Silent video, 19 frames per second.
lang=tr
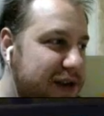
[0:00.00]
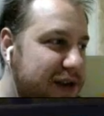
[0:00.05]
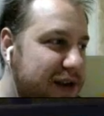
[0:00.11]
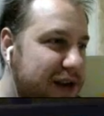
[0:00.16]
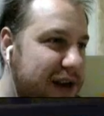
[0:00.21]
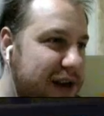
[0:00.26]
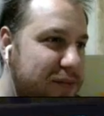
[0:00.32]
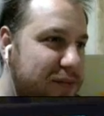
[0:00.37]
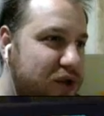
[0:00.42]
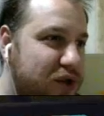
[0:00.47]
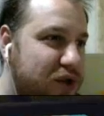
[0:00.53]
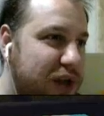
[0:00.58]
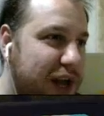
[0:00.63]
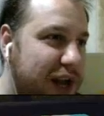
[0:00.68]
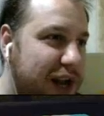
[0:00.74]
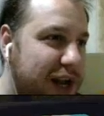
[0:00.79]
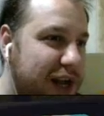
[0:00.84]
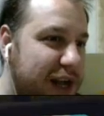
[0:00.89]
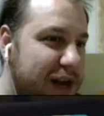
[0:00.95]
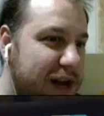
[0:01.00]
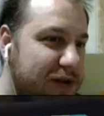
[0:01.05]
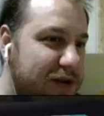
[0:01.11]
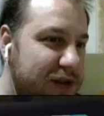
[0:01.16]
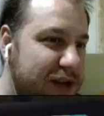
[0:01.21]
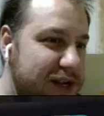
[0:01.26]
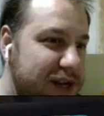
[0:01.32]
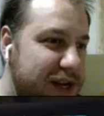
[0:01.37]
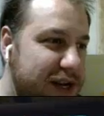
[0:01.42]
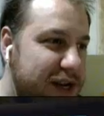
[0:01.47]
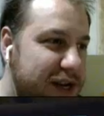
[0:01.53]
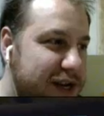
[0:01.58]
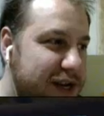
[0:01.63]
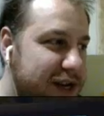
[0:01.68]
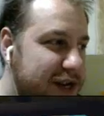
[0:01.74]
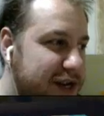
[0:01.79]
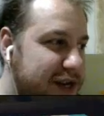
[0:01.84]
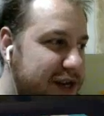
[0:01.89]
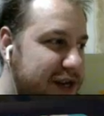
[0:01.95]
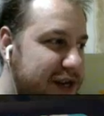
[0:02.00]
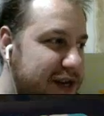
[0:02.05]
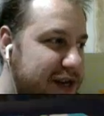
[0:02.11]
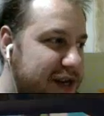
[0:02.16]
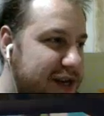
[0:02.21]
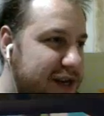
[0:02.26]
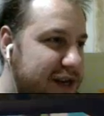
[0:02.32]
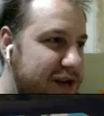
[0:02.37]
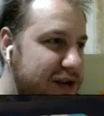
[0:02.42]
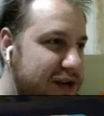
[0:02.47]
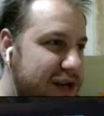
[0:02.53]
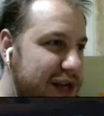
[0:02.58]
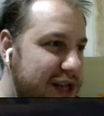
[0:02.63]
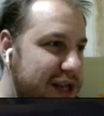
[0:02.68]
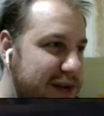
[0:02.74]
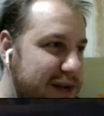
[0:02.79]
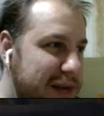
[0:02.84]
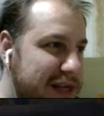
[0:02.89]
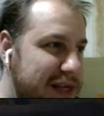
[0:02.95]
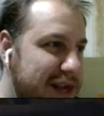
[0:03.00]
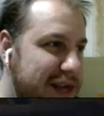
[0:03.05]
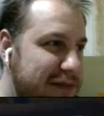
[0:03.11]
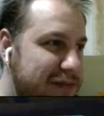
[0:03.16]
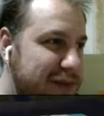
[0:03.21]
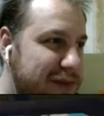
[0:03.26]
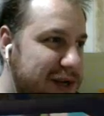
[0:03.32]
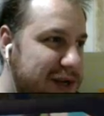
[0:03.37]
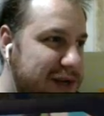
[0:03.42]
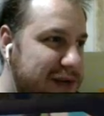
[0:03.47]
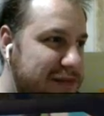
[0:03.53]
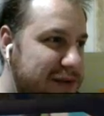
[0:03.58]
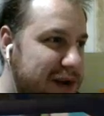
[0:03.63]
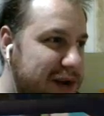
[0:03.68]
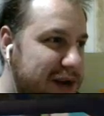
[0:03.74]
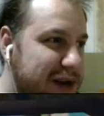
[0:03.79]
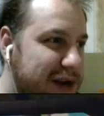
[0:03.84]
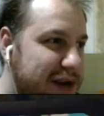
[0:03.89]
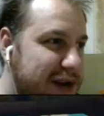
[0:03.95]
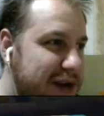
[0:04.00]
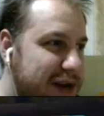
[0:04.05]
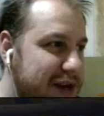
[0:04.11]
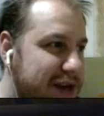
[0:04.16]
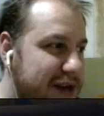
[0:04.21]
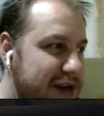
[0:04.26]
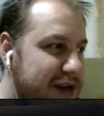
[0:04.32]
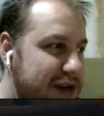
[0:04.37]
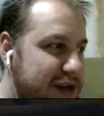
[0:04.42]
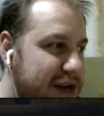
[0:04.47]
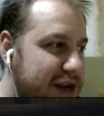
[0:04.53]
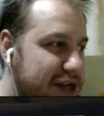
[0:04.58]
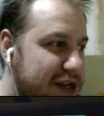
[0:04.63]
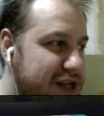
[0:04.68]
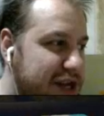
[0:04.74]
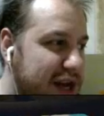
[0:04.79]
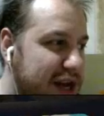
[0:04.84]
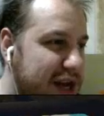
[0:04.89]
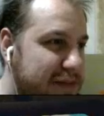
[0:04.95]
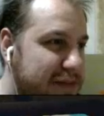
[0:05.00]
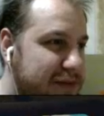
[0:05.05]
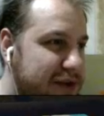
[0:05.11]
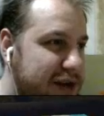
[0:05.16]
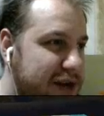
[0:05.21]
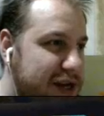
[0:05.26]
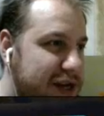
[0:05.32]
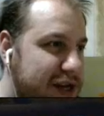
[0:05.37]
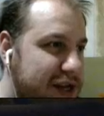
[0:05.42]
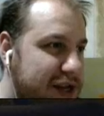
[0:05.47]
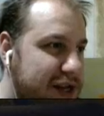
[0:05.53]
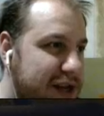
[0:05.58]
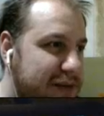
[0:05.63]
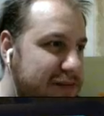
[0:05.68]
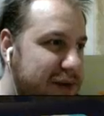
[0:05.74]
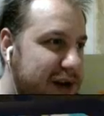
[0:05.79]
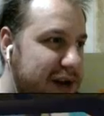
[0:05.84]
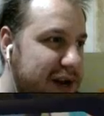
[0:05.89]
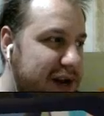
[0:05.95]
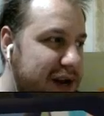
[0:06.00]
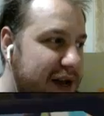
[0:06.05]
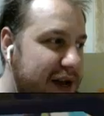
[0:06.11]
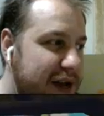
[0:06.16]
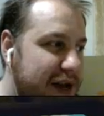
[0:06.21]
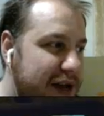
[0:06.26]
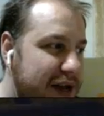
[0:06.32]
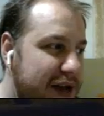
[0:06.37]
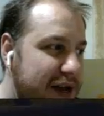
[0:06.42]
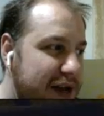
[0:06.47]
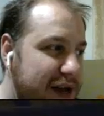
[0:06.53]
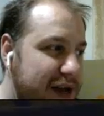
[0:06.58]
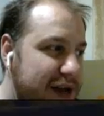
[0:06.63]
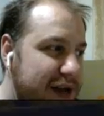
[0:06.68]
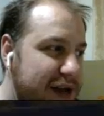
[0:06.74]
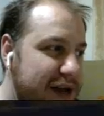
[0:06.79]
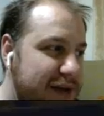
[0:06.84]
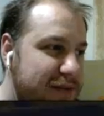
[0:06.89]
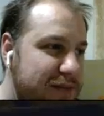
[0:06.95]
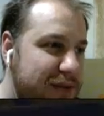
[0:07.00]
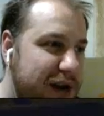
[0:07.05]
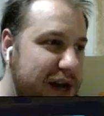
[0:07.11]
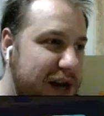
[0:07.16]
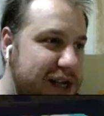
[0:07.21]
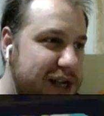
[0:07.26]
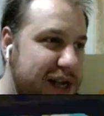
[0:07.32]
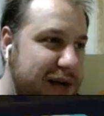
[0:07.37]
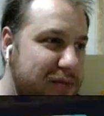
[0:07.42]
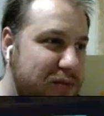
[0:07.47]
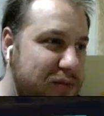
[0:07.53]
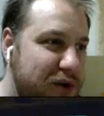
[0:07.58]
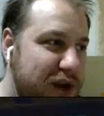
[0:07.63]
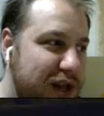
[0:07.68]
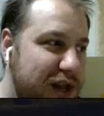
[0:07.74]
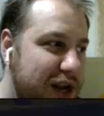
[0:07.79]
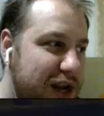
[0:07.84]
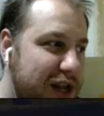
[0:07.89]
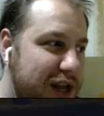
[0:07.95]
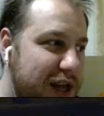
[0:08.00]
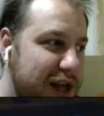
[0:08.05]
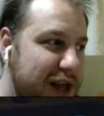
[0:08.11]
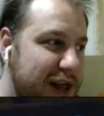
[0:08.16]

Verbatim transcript: Lan bu tehlikeli olacak. Getirmesem mi acaba? Kaza yaptıracak lan bana. Bıraksam buralarda.